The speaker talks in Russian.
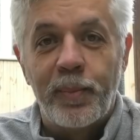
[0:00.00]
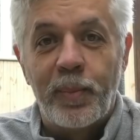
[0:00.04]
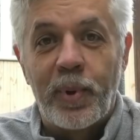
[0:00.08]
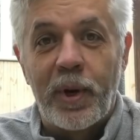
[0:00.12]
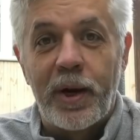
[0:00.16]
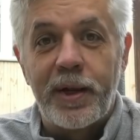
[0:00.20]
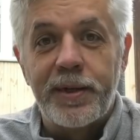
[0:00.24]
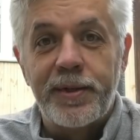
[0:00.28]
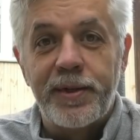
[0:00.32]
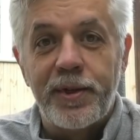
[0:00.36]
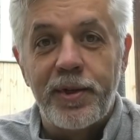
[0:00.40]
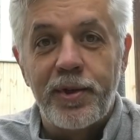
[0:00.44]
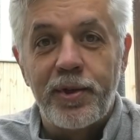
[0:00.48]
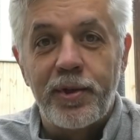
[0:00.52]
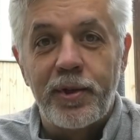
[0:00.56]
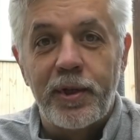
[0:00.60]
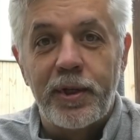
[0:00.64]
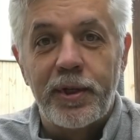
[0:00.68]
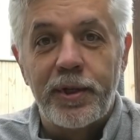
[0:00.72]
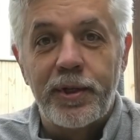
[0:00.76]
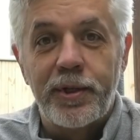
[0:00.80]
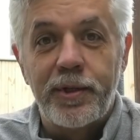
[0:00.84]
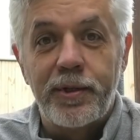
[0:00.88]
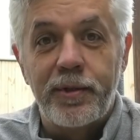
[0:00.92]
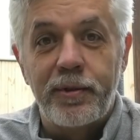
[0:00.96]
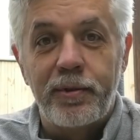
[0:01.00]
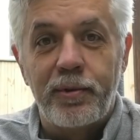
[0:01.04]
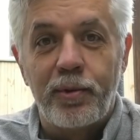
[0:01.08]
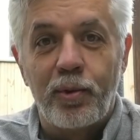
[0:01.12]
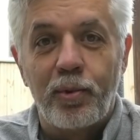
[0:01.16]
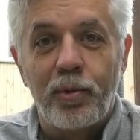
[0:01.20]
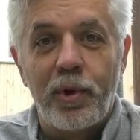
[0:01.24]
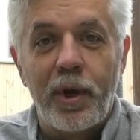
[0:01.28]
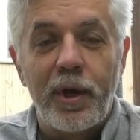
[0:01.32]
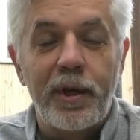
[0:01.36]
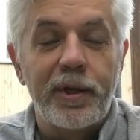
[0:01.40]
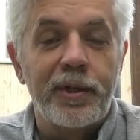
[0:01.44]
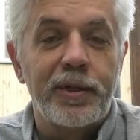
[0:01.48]
праздничная жизнь,
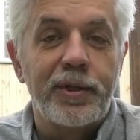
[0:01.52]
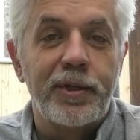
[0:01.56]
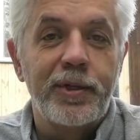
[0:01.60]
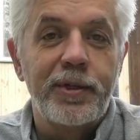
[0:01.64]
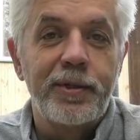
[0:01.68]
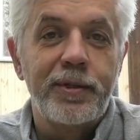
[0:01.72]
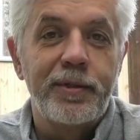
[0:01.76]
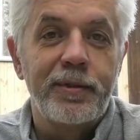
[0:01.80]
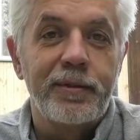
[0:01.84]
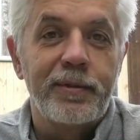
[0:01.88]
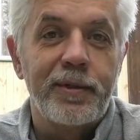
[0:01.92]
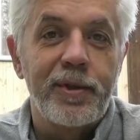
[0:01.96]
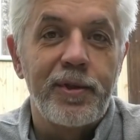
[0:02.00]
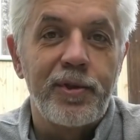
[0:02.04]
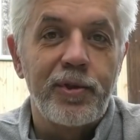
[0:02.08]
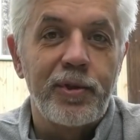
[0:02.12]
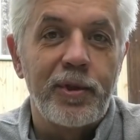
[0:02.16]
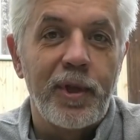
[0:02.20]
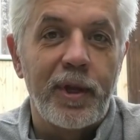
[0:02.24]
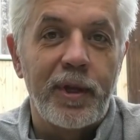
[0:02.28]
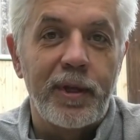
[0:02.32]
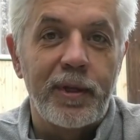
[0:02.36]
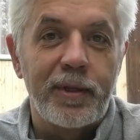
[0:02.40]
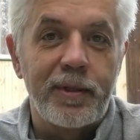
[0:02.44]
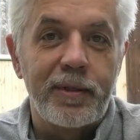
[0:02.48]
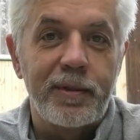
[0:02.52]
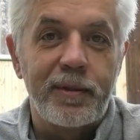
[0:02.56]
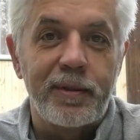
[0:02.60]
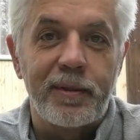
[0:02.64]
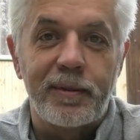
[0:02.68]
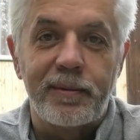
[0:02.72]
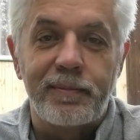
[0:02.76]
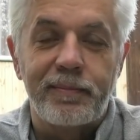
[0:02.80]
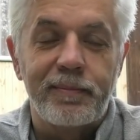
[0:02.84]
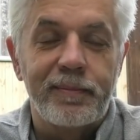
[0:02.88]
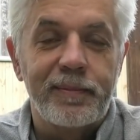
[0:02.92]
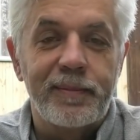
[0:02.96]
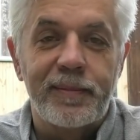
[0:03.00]
другая жизнь
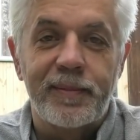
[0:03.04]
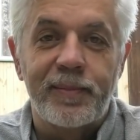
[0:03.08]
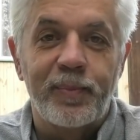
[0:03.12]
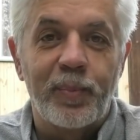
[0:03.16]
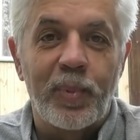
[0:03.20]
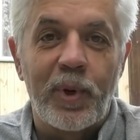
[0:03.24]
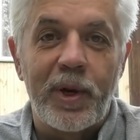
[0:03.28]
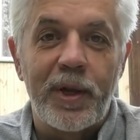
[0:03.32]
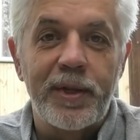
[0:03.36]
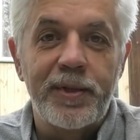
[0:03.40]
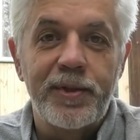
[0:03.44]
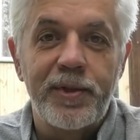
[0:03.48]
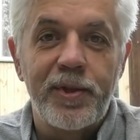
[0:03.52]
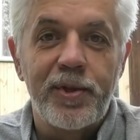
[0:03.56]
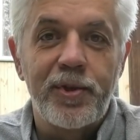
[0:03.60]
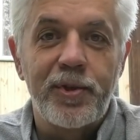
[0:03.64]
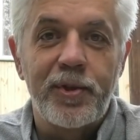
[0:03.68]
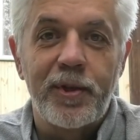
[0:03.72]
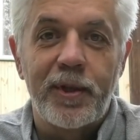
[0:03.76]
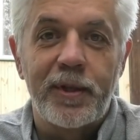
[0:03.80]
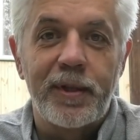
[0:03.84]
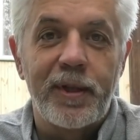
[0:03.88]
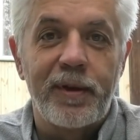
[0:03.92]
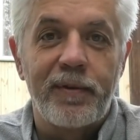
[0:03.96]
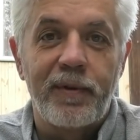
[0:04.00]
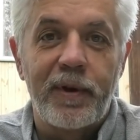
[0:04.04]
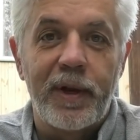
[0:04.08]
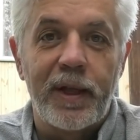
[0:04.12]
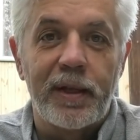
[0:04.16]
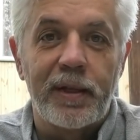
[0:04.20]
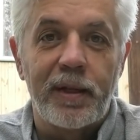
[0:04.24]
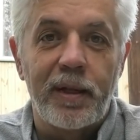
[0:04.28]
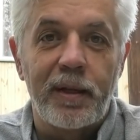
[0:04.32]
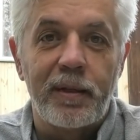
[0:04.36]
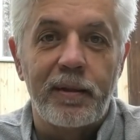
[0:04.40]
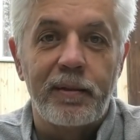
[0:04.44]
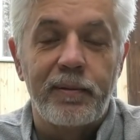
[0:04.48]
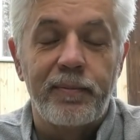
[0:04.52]
начинается, праздничная
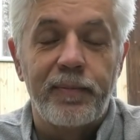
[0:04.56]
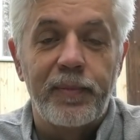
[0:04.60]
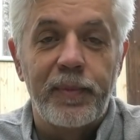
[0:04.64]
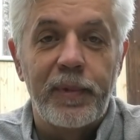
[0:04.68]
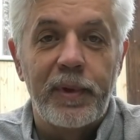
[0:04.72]
навряд ли.